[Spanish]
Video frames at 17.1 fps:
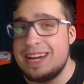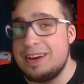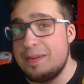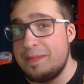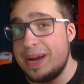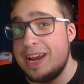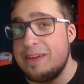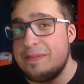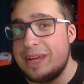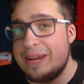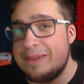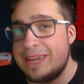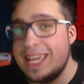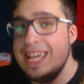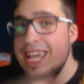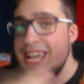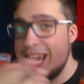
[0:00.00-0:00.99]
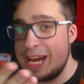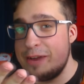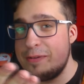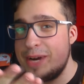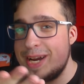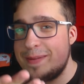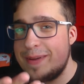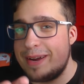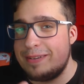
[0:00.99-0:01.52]
Lo malo para mí y lo
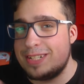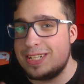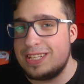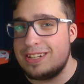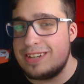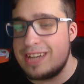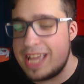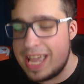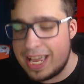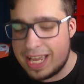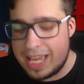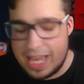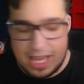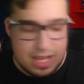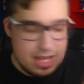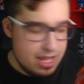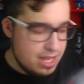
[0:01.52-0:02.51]
bueno para vosotros es que